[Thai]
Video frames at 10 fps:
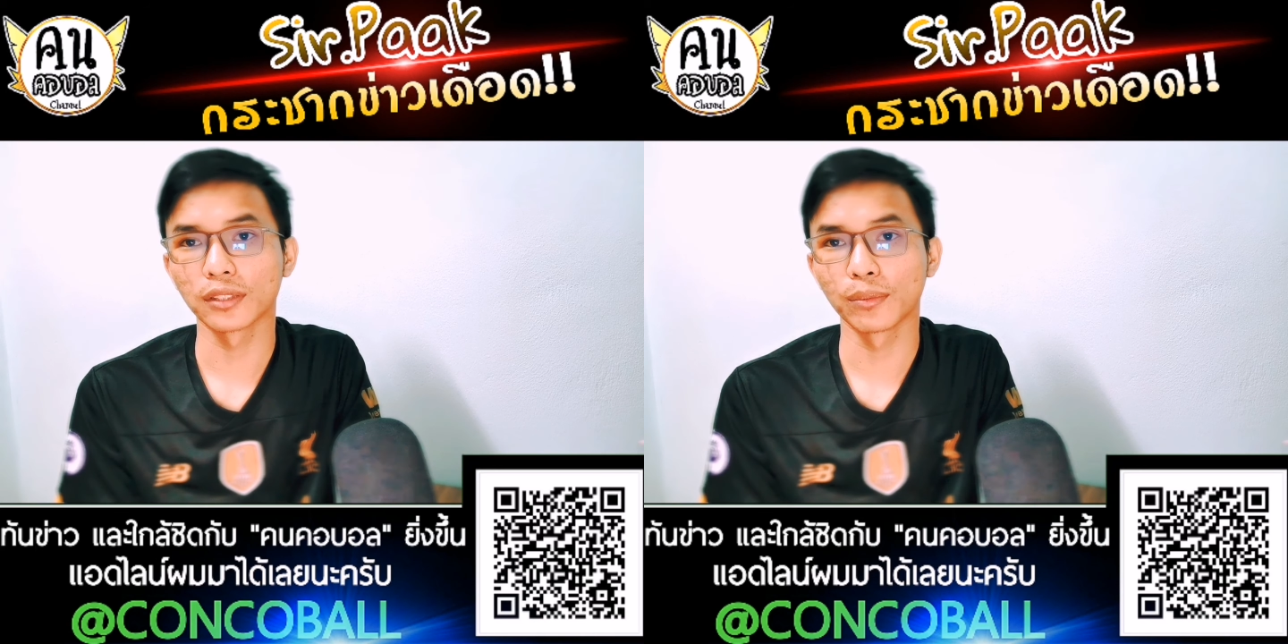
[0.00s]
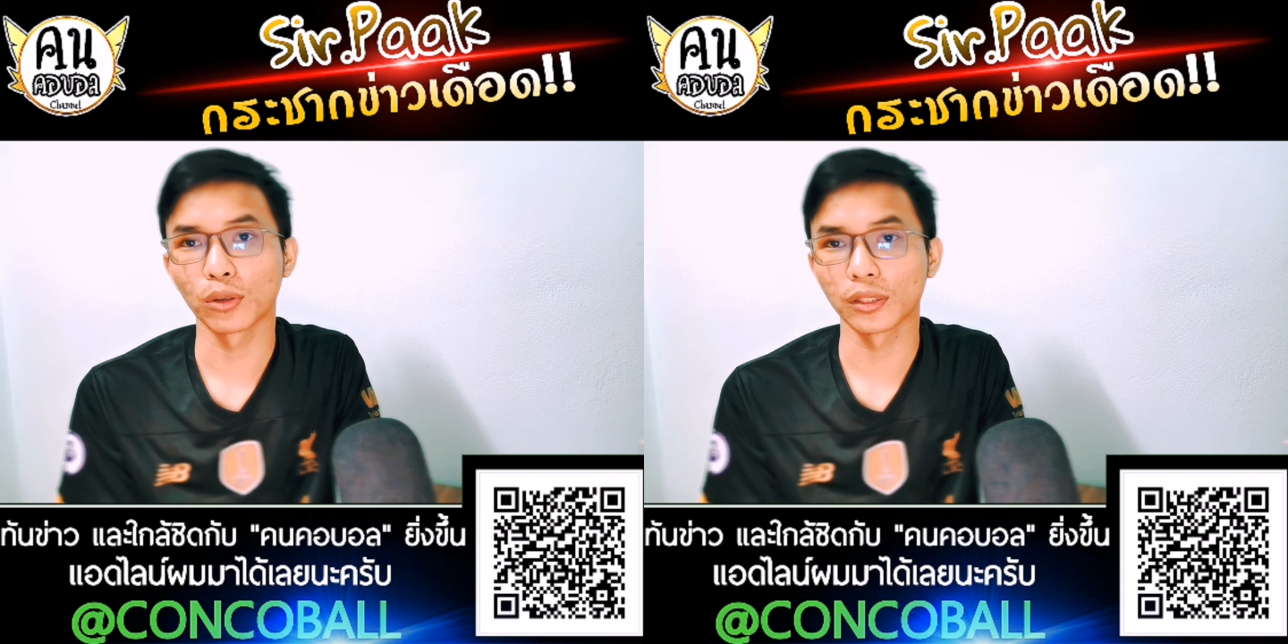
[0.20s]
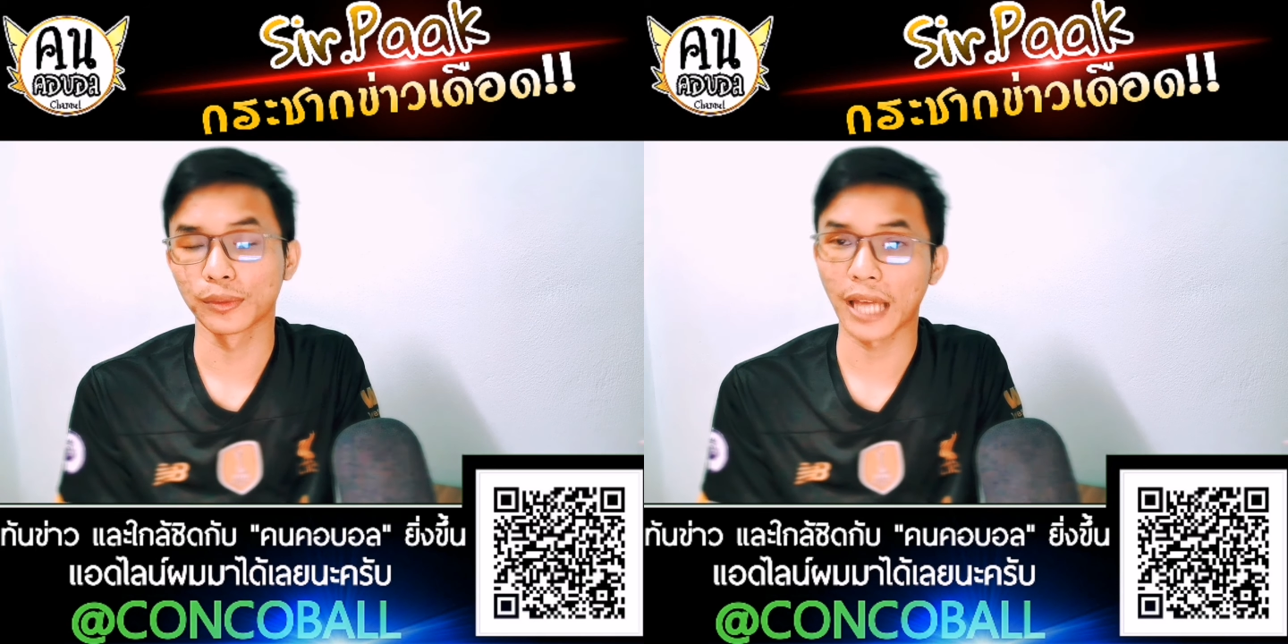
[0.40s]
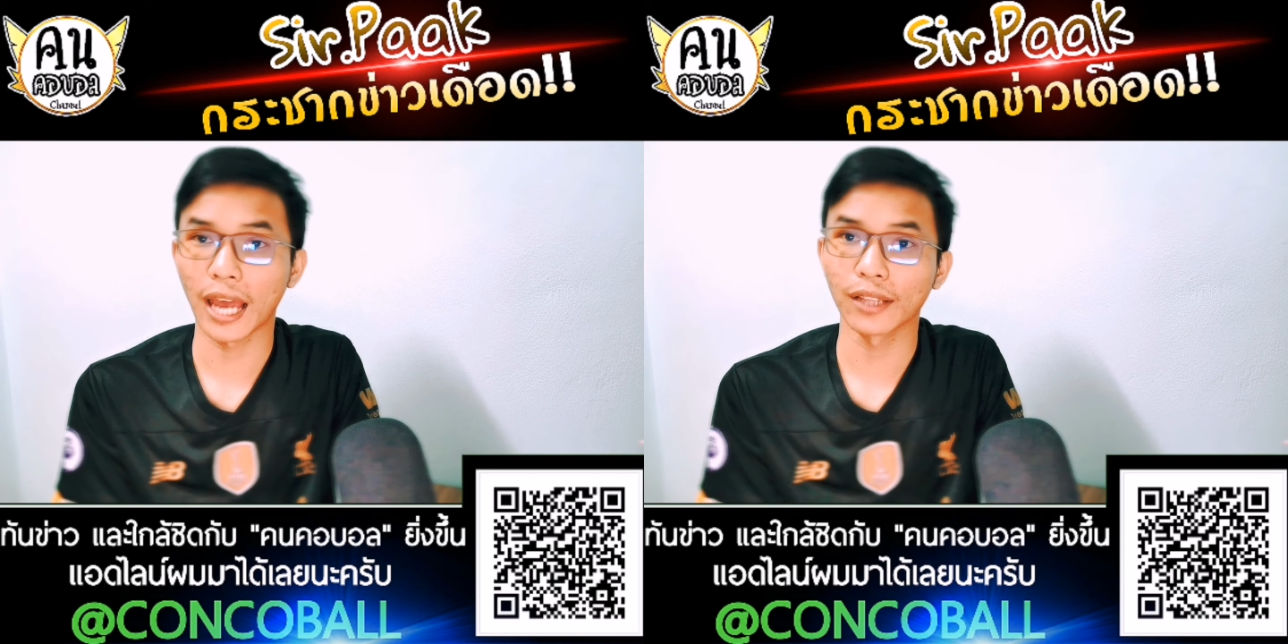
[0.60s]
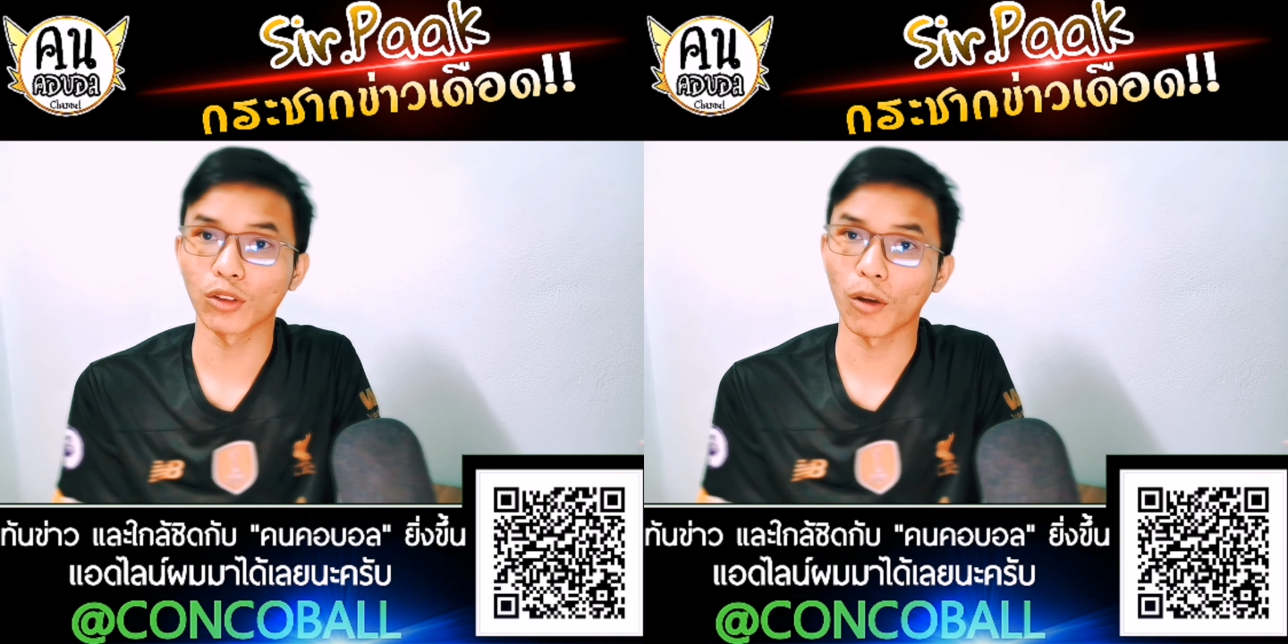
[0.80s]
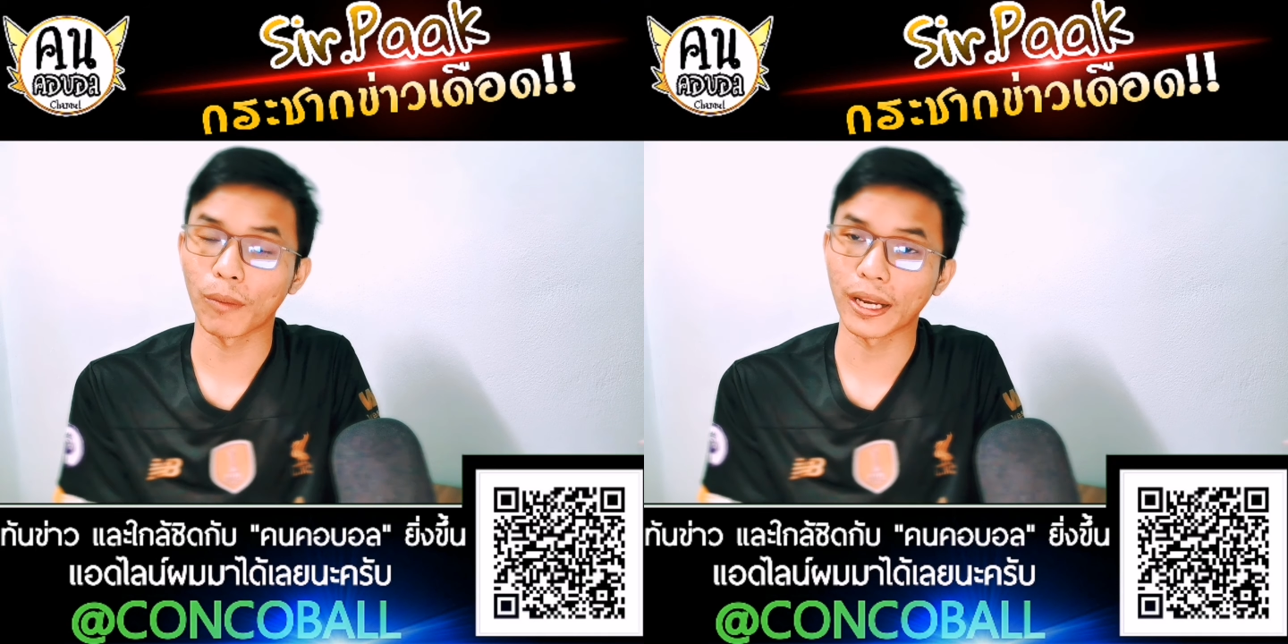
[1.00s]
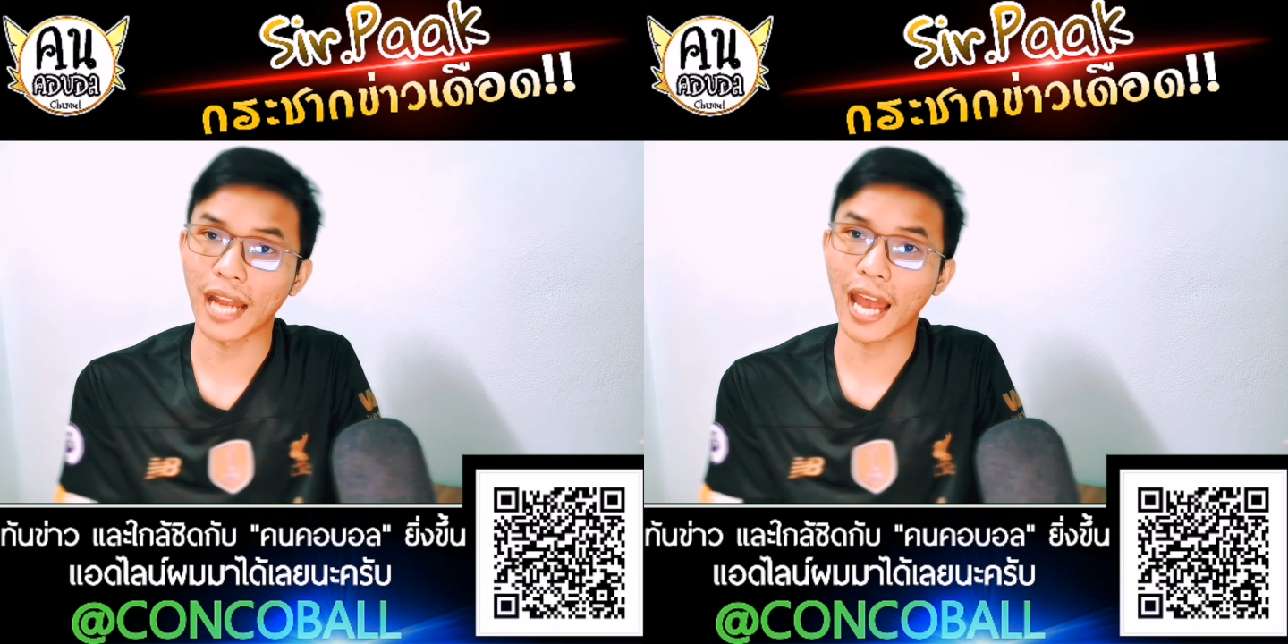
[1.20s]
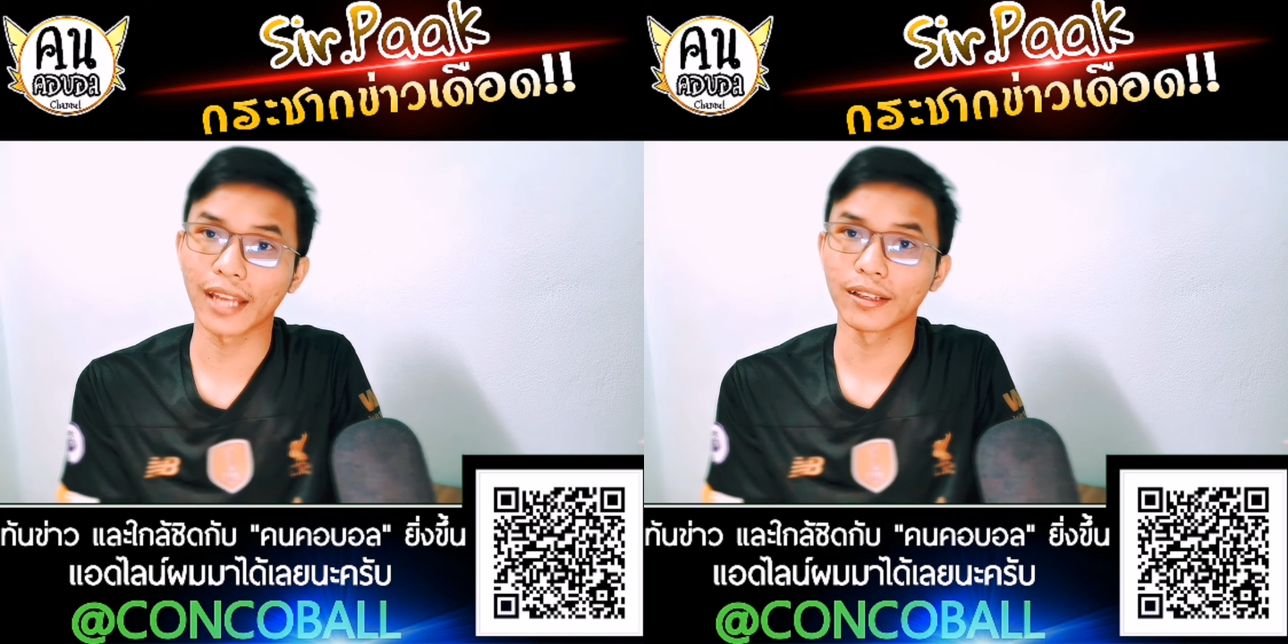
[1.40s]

16 ทีมท้ายต่อไปได้